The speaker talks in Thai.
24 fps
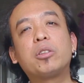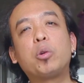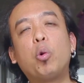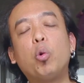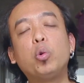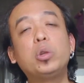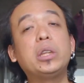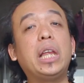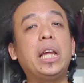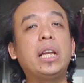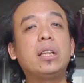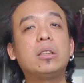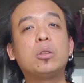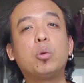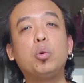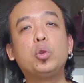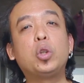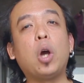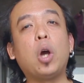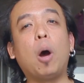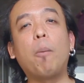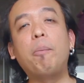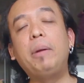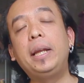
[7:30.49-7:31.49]
กูติดกู
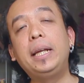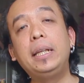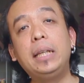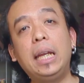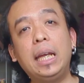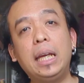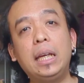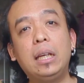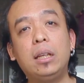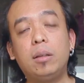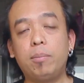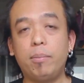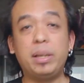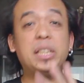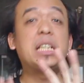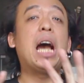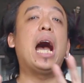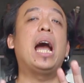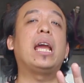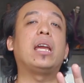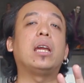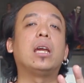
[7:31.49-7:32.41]
ชอบนิ่งๆ ไม่ใช่